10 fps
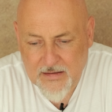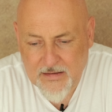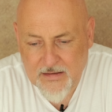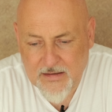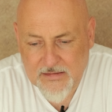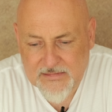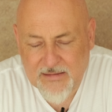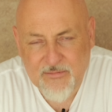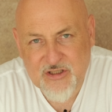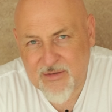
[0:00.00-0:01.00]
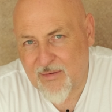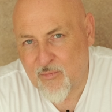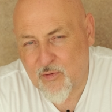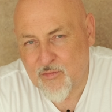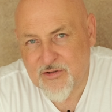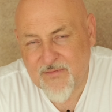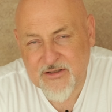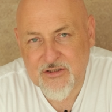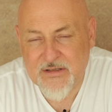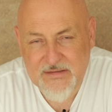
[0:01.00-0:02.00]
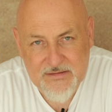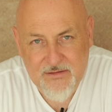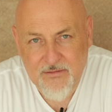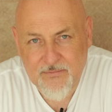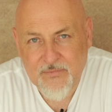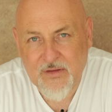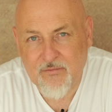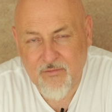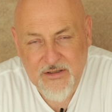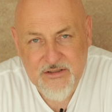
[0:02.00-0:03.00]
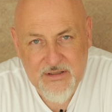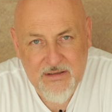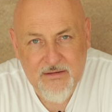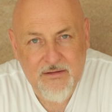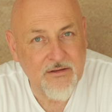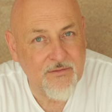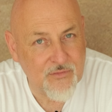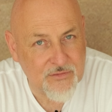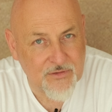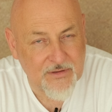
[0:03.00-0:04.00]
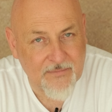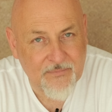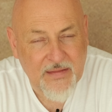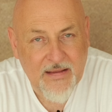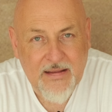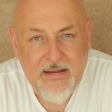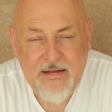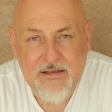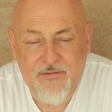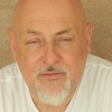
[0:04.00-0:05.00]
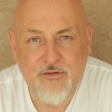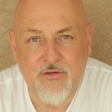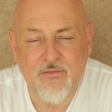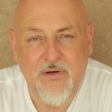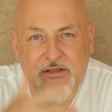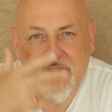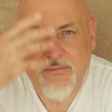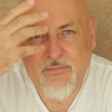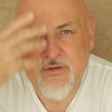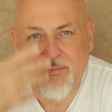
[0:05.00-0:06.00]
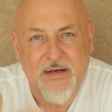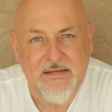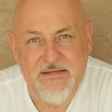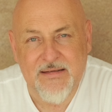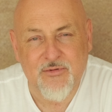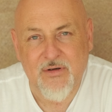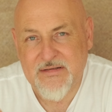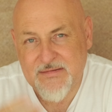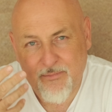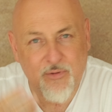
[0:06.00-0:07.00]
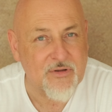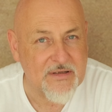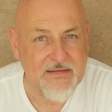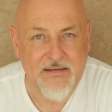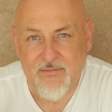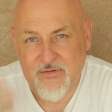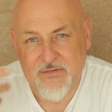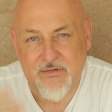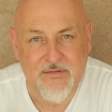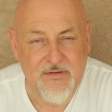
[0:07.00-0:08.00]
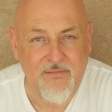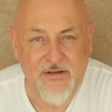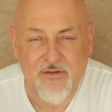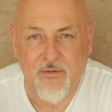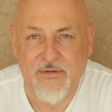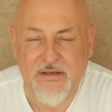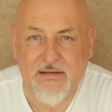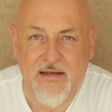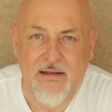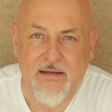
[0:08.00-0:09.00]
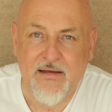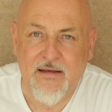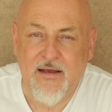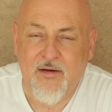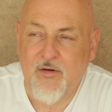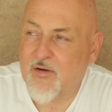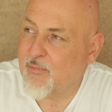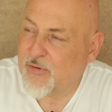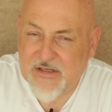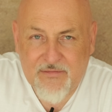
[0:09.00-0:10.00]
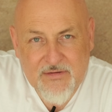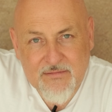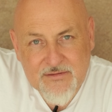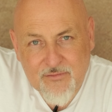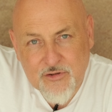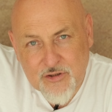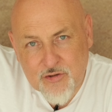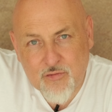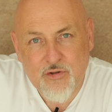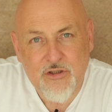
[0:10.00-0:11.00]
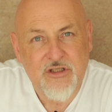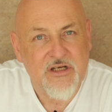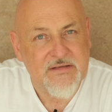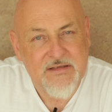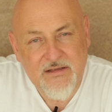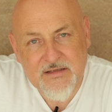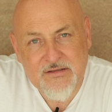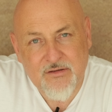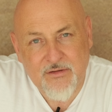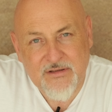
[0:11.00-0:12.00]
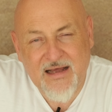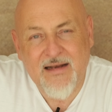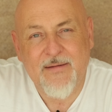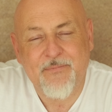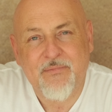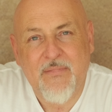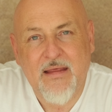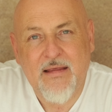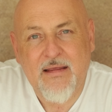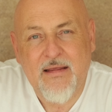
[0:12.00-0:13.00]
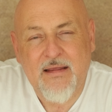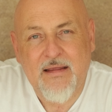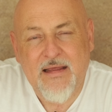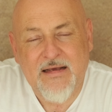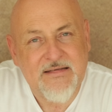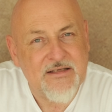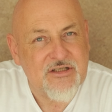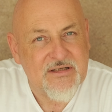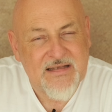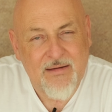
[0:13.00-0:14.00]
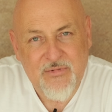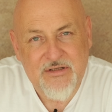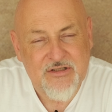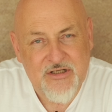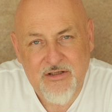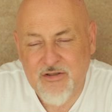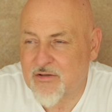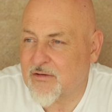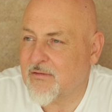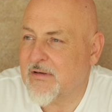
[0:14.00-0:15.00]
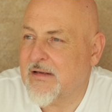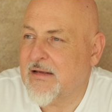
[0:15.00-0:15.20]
e, tam trzeba było używać często właśnie dyfuzora. Dyfuzor, słuchajcie, przy pracy na przykład z portretem, z sylwetką i tak dalej, y, potrafi nam stworzyć sztuczny cień z jednej strony, ale jak jesteście sami, jest ciężko.